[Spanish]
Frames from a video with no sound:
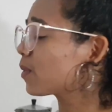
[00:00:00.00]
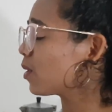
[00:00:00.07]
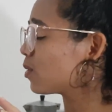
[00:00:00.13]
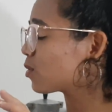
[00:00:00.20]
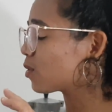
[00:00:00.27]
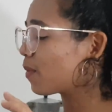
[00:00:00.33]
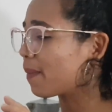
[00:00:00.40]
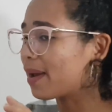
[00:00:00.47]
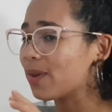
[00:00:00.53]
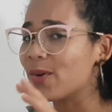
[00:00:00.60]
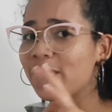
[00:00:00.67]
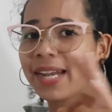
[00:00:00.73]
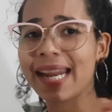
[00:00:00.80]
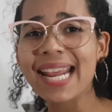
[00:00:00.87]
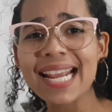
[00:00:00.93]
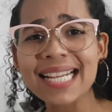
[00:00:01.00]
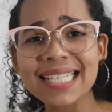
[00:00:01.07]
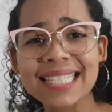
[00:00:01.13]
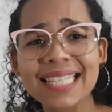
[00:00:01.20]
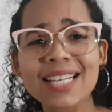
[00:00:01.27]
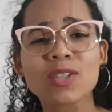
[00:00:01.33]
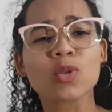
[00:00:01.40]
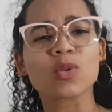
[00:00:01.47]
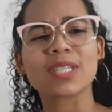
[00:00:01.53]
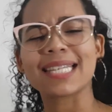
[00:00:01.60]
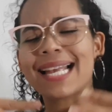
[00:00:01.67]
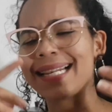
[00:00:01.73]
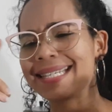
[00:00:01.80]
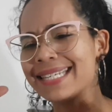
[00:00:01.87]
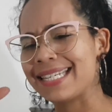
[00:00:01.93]
con su mayonesa, su
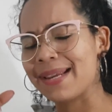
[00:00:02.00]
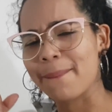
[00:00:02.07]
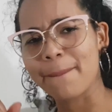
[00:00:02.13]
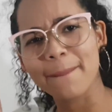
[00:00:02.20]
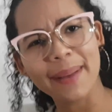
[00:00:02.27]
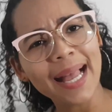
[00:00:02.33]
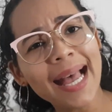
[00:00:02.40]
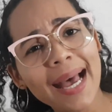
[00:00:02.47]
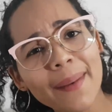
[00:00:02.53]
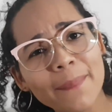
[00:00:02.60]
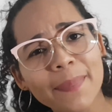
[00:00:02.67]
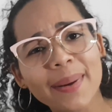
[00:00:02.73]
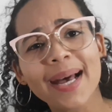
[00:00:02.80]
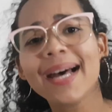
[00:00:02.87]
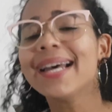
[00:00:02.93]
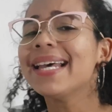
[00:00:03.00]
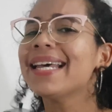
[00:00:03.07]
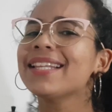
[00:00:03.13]
salchipapa,